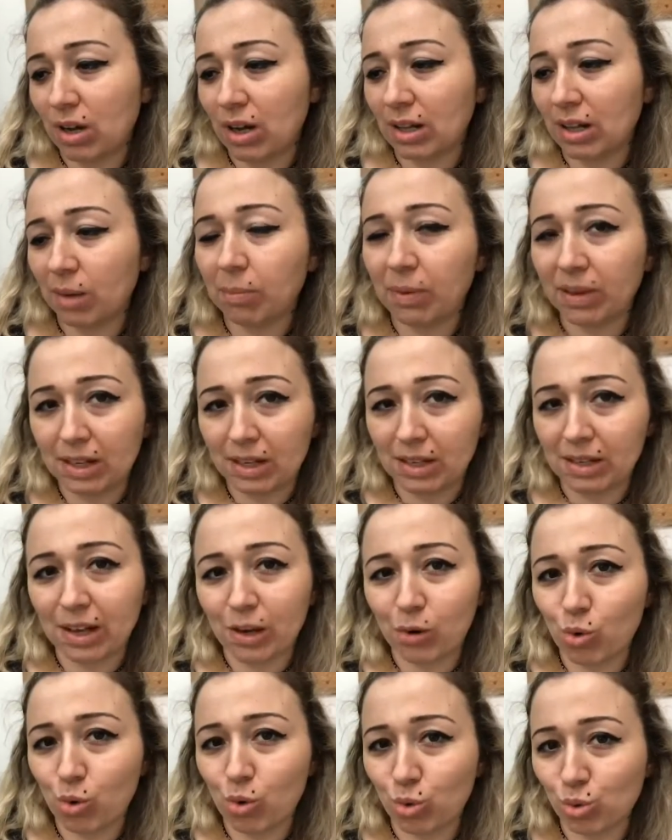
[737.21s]
Allah
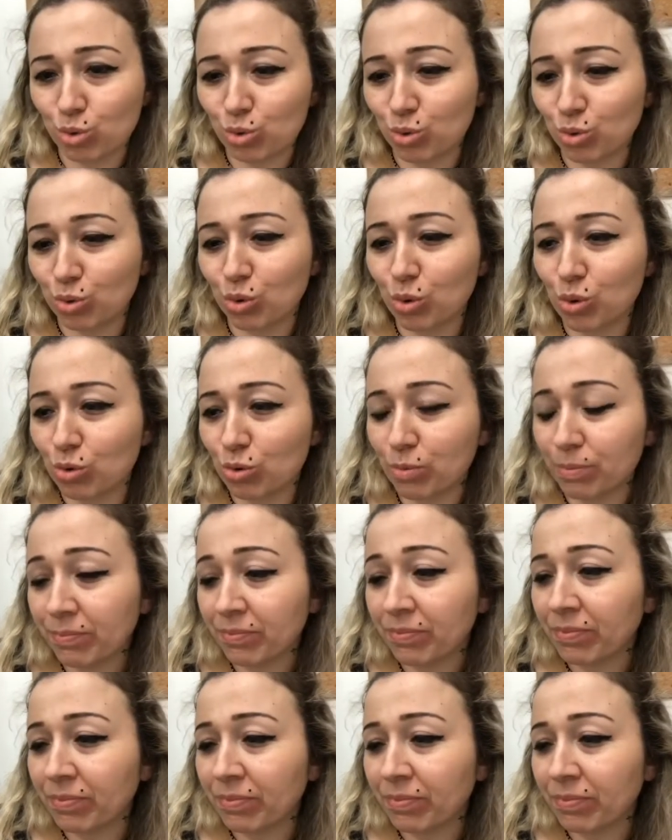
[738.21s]
beterinden korusun diyorum.